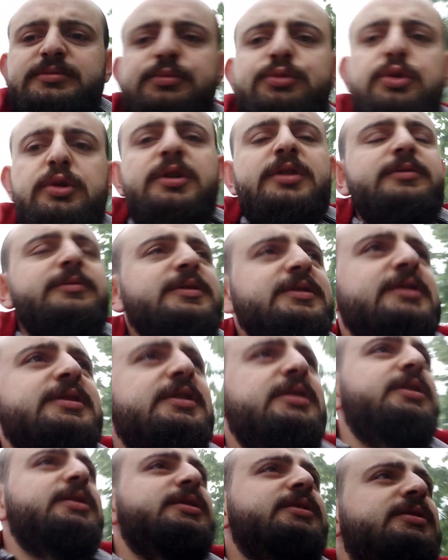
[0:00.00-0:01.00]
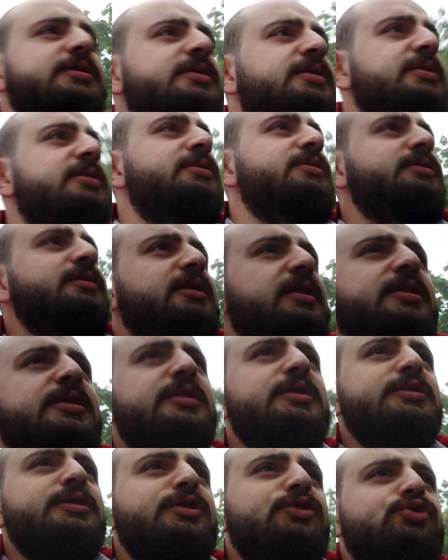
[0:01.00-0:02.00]
Bu havada
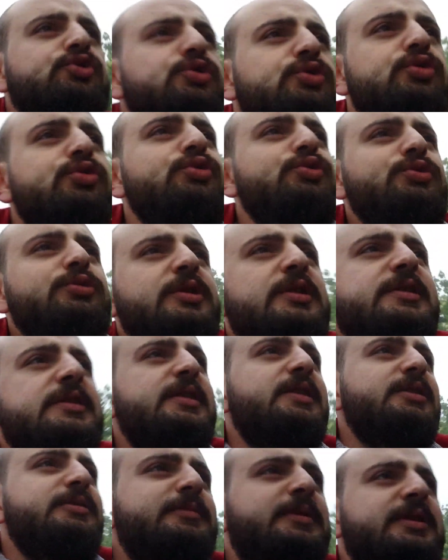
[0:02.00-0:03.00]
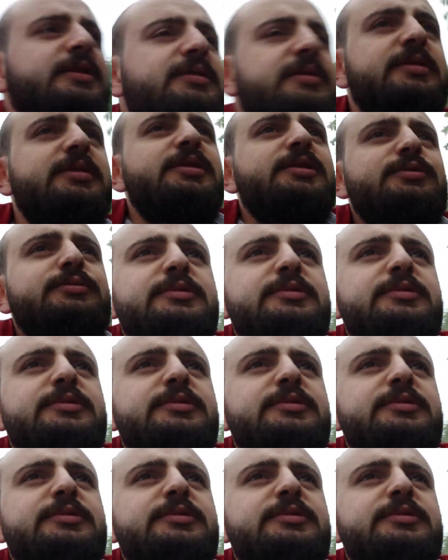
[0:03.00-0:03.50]
arkadaş hiç yukarı almadı ya.